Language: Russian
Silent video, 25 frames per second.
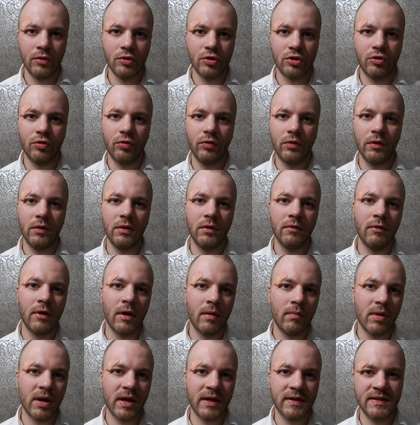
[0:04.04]
Что-то
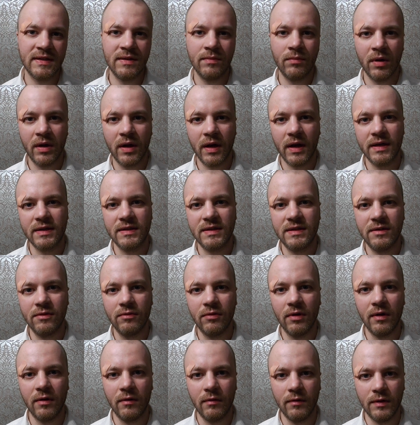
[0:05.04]
невообразимо
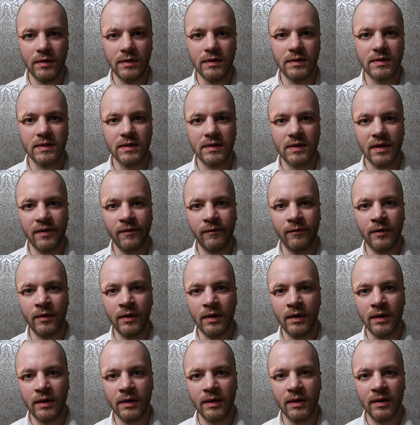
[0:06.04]
красивое видится там
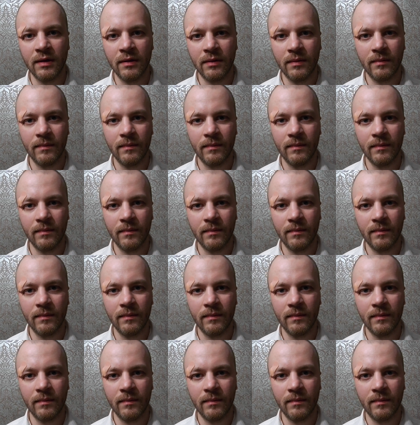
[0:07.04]
вдалеке.